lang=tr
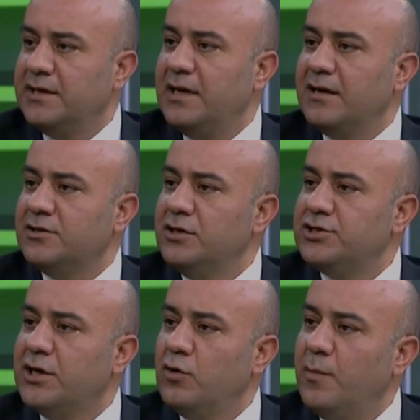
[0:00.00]

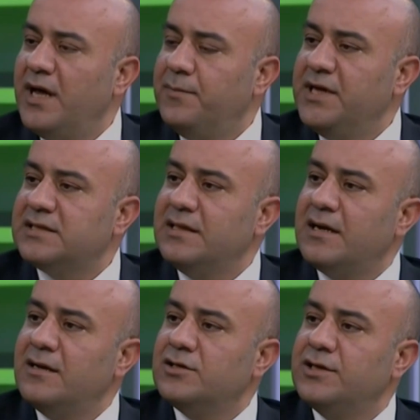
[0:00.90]
anlatılacak, global piyasalar
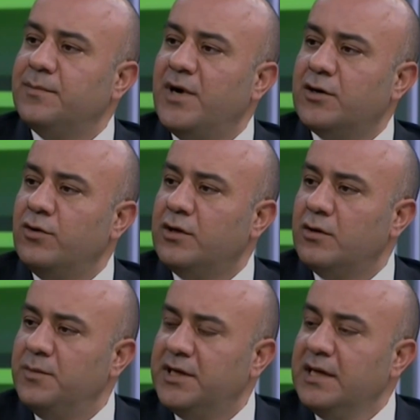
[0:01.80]
anlatılacak,
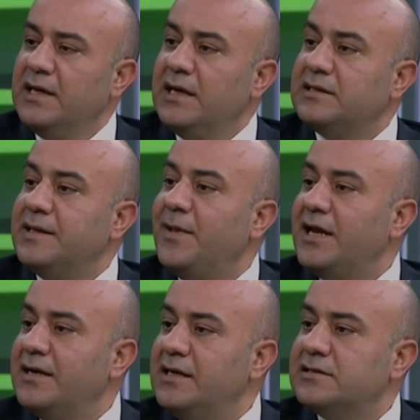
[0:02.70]
makroekonomik Bu
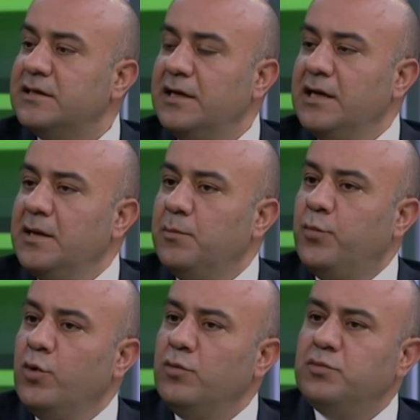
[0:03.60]
ücretli bir eğitim mi?
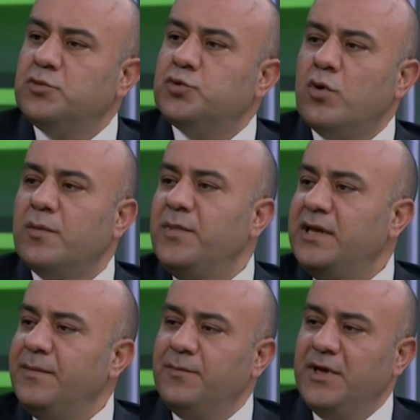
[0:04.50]
Bu çok
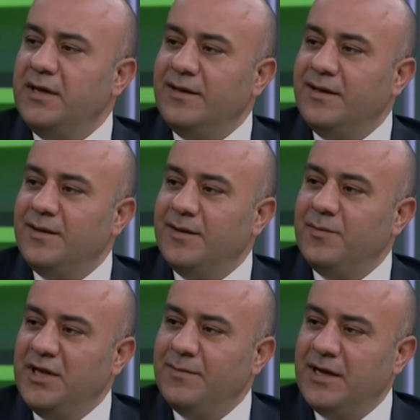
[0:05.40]
minim, mini, evet,
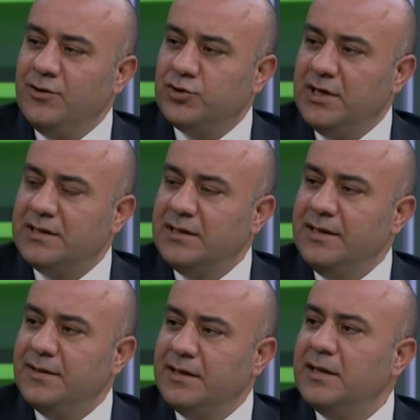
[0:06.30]
minimal Boğaziçi
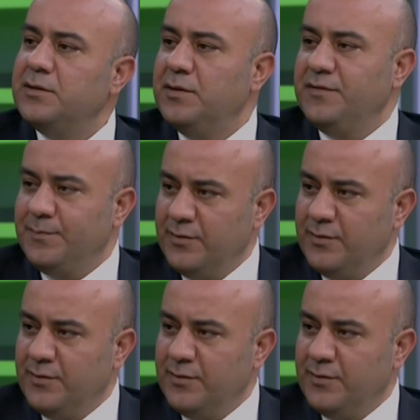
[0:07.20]
Üniversitesi'nin e,